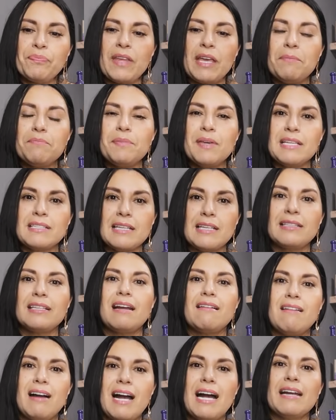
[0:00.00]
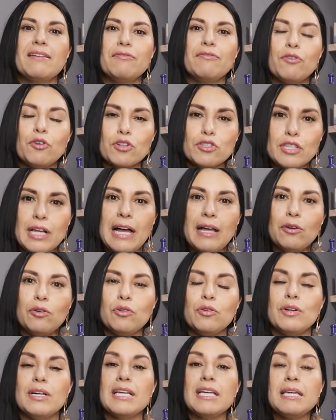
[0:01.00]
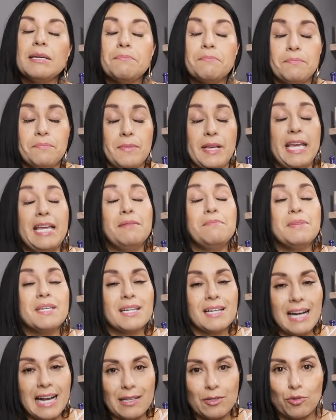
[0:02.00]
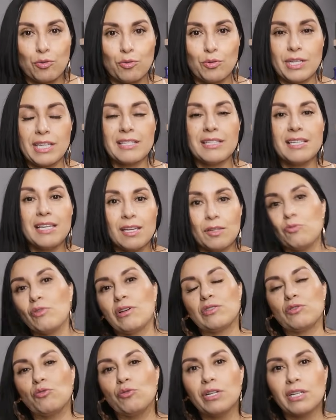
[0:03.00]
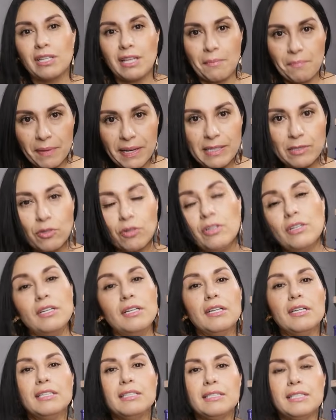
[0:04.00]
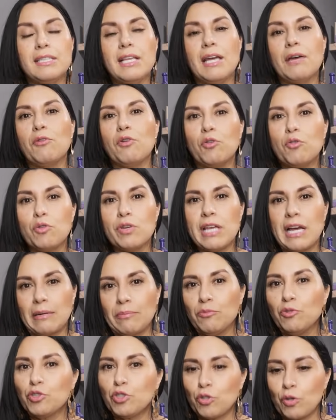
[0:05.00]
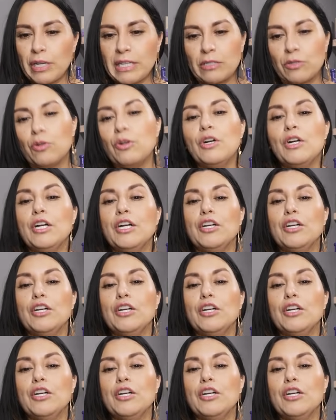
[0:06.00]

empieza a trabajar forzado y en mi caso, que tiendo a subir de peso, debo cuidar mucho eso.